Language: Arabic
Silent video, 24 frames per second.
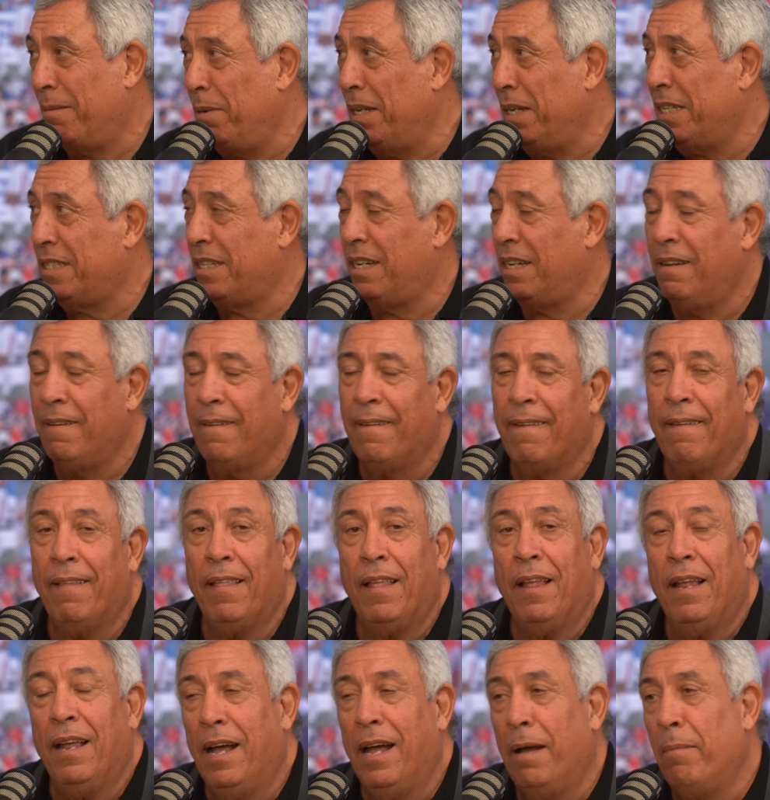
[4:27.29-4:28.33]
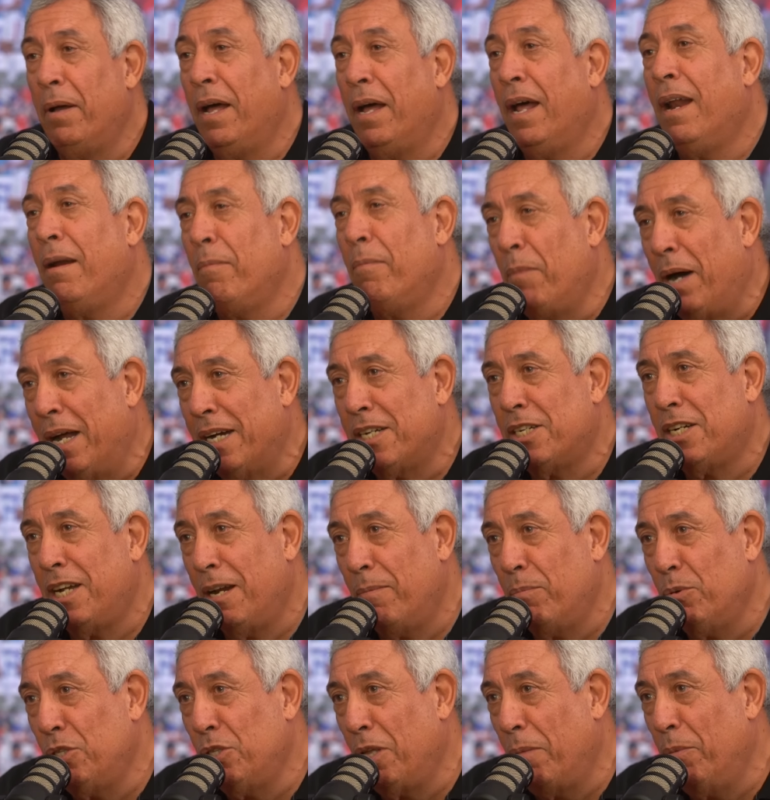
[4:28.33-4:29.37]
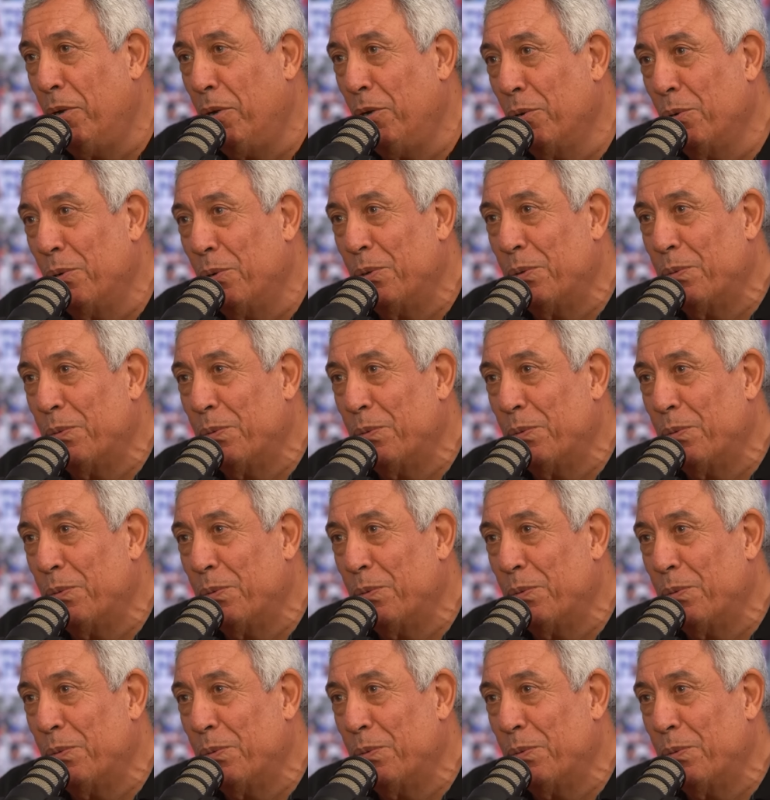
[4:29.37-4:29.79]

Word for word: برشا سيدي اما المارش لابد منه